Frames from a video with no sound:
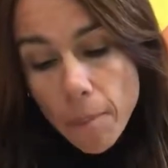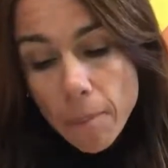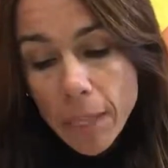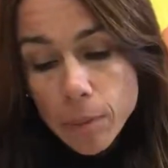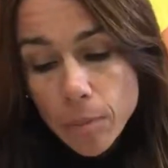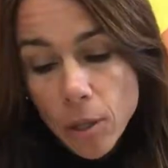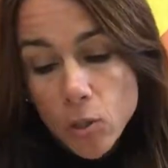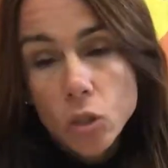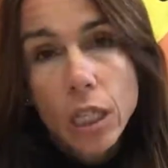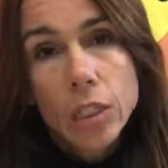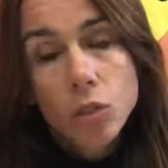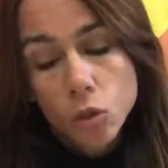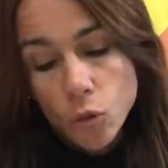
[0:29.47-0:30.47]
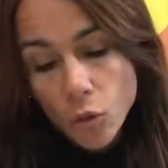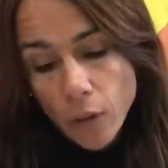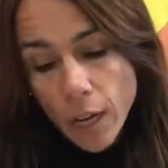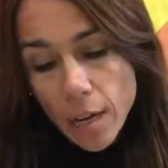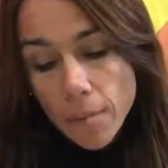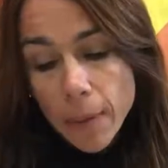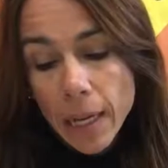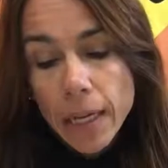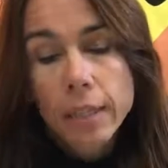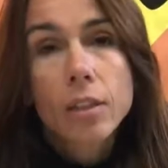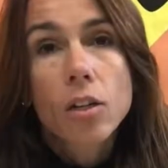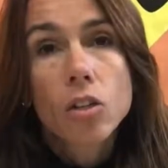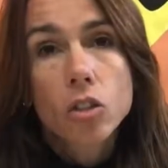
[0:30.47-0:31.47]
Vas peluchando su felpa
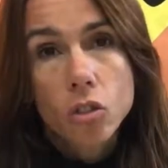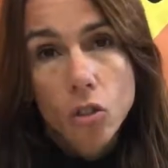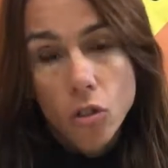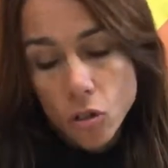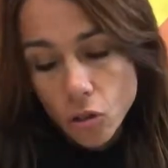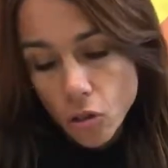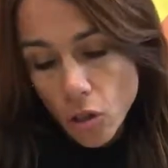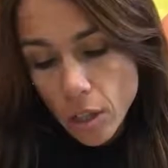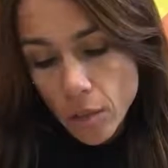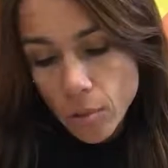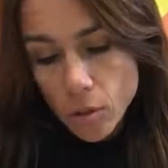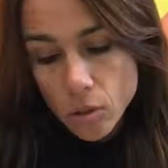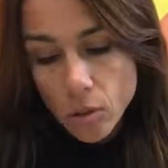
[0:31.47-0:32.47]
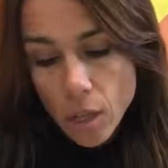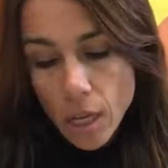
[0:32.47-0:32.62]
entre los troncos de olivos.